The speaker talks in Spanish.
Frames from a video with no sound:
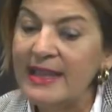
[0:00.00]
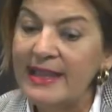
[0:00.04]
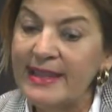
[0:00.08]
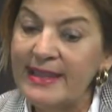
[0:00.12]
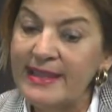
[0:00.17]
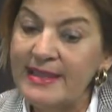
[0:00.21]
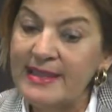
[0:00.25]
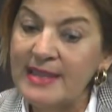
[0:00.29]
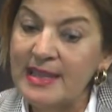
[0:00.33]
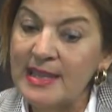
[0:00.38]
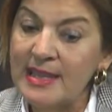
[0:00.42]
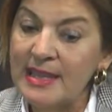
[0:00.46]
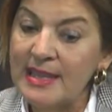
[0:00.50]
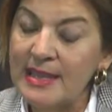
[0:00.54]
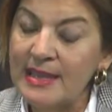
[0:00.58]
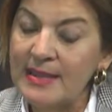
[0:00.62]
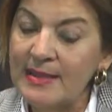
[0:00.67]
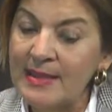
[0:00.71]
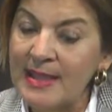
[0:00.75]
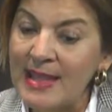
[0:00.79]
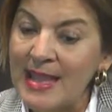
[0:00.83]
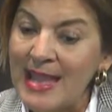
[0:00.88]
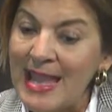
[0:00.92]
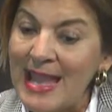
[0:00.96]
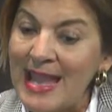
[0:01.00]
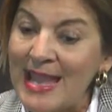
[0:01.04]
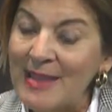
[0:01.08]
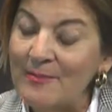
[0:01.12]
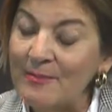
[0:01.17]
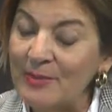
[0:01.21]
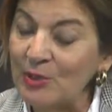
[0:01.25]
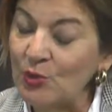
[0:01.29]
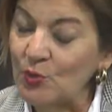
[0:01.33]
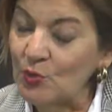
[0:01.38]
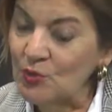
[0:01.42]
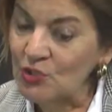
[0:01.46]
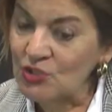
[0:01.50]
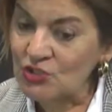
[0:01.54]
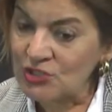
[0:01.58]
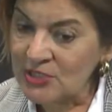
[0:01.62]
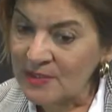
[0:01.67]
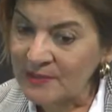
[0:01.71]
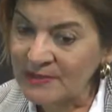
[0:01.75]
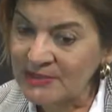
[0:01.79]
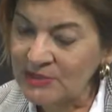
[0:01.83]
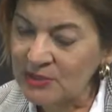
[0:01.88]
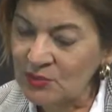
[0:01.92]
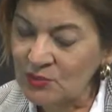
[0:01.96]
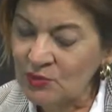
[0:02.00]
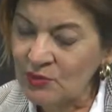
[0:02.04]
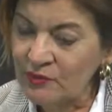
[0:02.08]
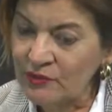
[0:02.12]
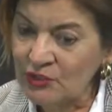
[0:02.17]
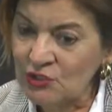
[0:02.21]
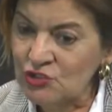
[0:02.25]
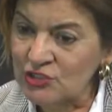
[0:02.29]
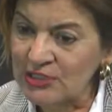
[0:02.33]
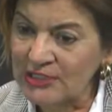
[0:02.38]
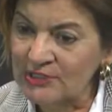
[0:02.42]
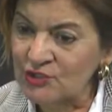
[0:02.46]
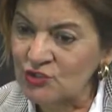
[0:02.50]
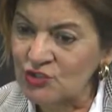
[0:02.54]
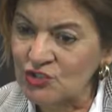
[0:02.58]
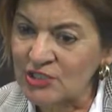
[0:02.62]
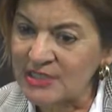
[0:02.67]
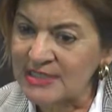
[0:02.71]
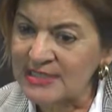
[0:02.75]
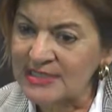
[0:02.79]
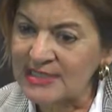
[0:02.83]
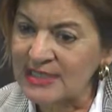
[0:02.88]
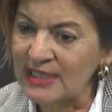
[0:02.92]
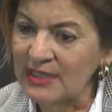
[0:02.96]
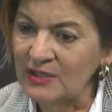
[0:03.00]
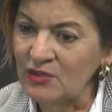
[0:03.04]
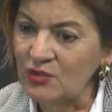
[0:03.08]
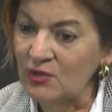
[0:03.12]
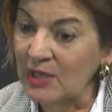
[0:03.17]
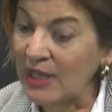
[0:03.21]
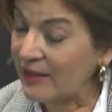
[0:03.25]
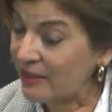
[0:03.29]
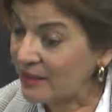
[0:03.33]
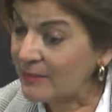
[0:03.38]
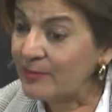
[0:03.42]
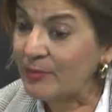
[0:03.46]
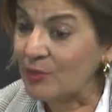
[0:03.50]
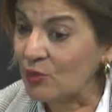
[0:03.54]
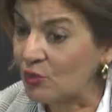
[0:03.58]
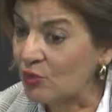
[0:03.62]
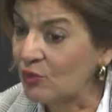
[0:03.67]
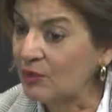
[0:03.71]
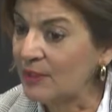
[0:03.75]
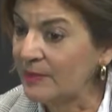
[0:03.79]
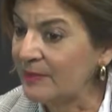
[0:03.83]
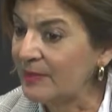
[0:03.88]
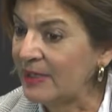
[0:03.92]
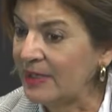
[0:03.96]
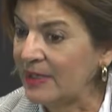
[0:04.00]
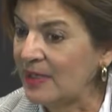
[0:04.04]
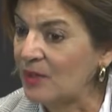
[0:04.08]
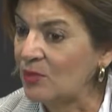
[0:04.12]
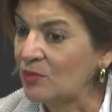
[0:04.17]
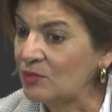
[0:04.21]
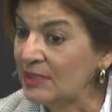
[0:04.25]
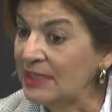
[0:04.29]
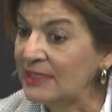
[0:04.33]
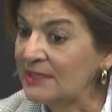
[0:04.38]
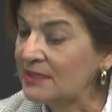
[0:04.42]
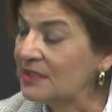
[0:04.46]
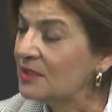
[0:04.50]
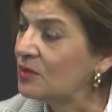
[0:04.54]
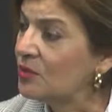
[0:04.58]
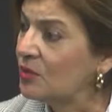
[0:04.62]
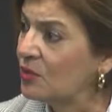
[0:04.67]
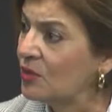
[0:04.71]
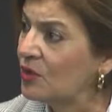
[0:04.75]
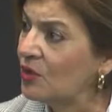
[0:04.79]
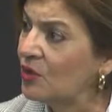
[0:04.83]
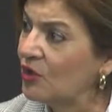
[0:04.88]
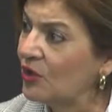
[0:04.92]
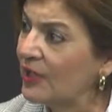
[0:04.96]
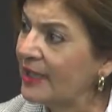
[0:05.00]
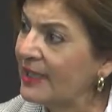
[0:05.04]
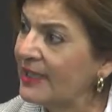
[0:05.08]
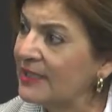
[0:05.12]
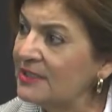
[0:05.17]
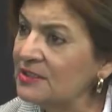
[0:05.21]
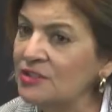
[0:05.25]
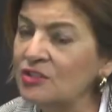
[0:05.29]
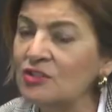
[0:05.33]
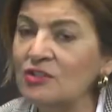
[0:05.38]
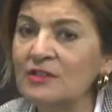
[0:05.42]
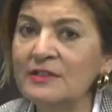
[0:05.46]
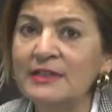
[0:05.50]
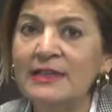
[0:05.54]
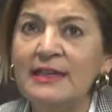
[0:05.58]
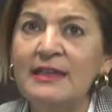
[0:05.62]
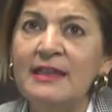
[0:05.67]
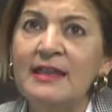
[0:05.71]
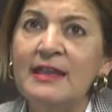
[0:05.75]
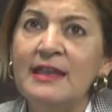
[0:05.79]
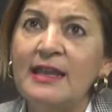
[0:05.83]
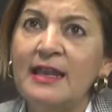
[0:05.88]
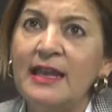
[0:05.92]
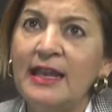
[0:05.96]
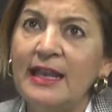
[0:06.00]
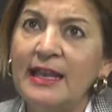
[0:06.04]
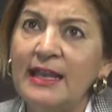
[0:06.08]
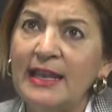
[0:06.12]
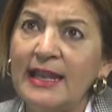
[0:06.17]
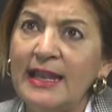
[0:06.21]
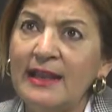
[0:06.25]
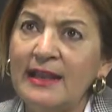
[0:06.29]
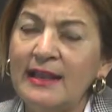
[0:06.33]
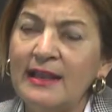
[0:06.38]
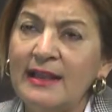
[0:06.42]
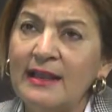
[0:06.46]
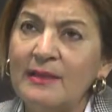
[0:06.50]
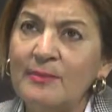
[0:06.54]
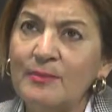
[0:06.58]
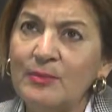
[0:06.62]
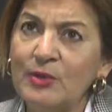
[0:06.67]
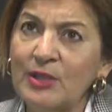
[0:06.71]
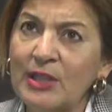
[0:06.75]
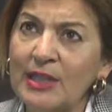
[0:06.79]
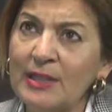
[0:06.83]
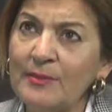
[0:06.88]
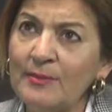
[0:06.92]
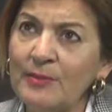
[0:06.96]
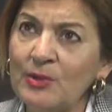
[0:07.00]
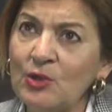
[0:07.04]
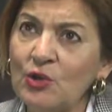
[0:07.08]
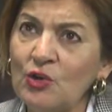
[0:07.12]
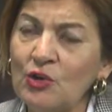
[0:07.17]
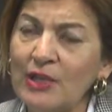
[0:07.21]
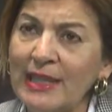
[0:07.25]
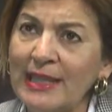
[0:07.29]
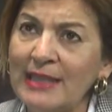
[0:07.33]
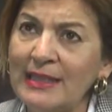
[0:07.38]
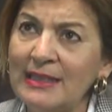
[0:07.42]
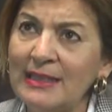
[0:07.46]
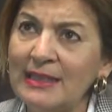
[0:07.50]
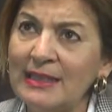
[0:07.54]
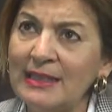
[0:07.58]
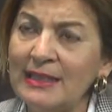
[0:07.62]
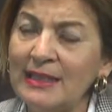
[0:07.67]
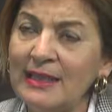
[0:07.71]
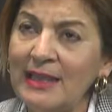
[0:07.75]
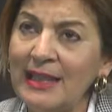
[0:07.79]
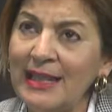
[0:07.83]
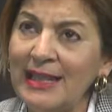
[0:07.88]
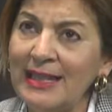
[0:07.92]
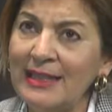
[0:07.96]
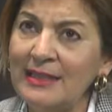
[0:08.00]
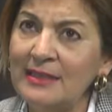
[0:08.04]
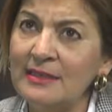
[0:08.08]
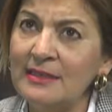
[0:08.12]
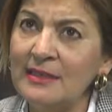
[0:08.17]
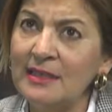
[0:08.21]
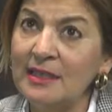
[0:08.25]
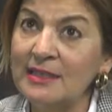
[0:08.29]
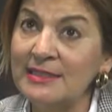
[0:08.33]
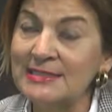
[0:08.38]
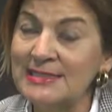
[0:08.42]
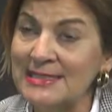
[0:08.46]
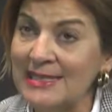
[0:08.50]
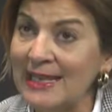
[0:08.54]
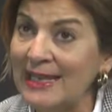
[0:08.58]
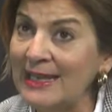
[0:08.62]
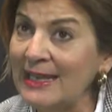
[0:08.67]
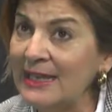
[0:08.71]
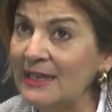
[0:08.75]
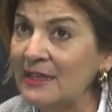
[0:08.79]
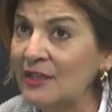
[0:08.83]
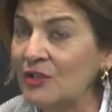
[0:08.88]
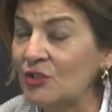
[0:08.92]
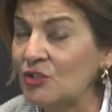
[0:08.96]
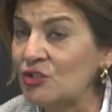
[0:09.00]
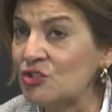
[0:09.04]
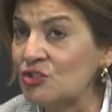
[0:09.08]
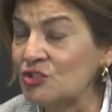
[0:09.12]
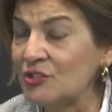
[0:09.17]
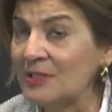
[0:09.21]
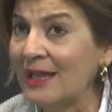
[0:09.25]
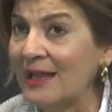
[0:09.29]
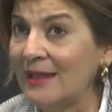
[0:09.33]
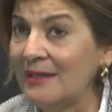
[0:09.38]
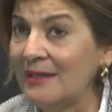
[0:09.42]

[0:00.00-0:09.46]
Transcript: Eh, pero curiosamente uno de los datos que he estado hace poco eh, para un artículo ojeando, la, por ejemplo, en salarios